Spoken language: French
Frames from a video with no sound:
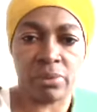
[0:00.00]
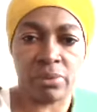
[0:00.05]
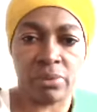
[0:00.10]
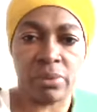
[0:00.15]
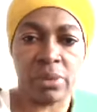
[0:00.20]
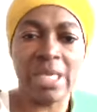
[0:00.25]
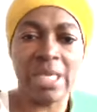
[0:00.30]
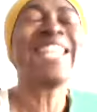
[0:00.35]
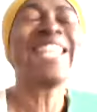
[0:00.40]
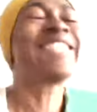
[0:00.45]

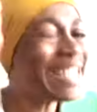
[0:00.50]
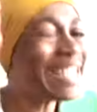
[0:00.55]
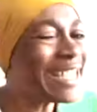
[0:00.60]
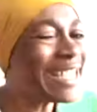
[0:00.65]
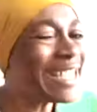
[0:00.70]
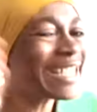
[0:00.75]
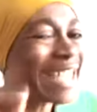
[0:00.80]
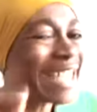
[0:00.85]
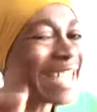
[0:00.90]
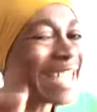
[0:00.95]
si
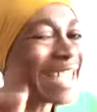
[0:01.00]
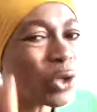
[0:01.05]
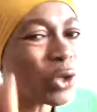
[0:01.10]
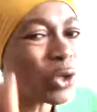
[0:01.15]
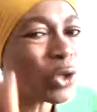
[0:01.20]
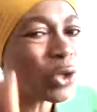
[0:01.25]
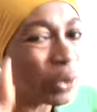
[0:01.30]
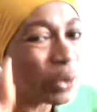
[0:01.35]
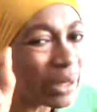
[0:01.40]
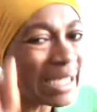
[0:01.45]
quelqu'un connaît
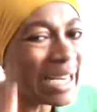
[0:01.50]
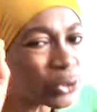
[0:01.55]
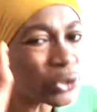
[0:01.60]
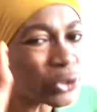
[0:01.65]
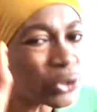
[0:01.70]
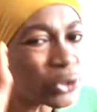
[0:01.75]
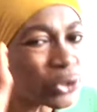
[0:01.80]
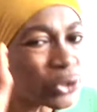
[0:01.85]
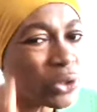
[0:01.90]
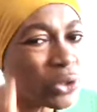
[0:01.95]
Là où
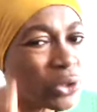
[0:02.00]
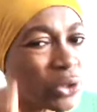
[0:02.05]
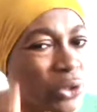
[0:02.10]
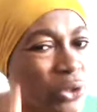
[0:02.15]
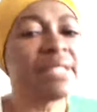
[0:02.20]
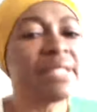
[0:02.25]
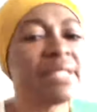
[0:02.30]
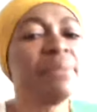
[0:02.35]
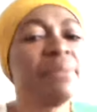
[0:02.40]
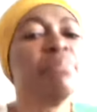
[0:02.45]
ce gars-là
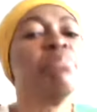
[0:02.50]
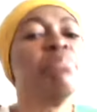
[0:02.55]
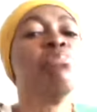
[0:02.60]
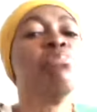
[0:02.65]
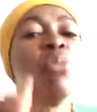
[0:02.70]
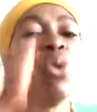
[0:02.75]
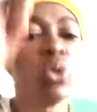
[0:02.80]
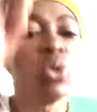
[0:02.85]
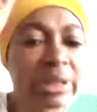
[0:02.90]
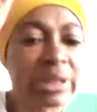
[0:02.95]

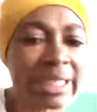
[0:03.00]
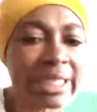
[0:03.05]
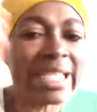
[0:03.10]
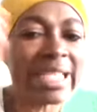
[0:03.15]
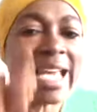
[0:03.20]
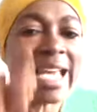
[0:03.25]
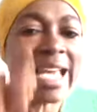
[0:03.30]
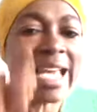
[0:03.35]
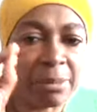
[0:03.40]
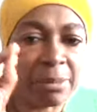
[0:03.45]
montrer à ce
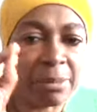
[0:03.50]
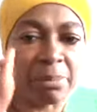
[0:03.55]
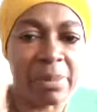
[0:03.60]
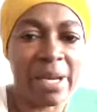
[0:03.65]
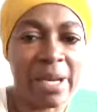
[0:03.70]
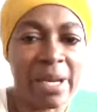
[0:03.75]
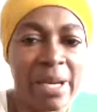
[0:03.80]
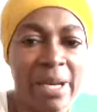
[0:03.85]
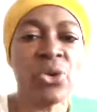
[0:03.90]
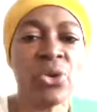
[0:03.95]
type-là
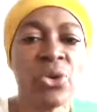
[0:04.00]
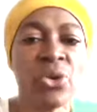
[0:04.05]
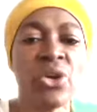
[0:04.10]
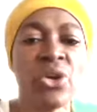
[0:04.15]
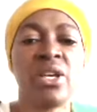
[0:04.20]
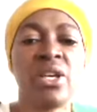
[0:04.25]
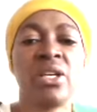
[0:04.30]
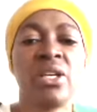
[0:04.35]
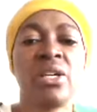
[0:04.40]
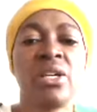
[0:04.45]
que
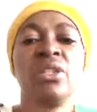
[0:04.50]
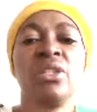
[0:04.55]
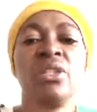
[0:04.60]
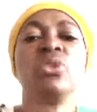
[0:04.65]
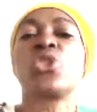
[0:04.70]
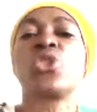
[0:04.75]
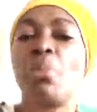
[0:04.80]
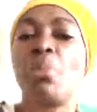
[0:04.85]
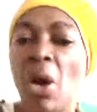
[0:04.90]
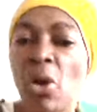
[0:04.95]
nous
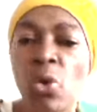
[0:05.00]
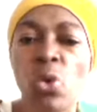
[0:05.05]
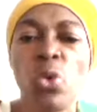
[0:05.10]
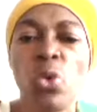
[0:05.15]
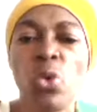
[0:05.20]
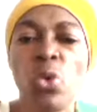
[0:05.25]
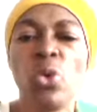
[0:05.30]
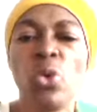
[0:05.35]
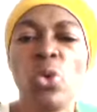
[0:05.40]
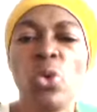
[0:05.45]
sommes en
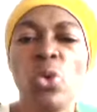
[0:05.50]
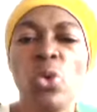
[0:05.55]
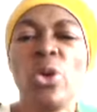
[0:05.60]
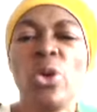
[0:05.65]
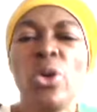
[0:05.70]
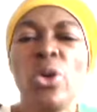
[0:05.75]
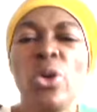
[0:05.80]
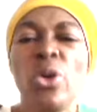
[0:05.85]
colère, il ne doit pas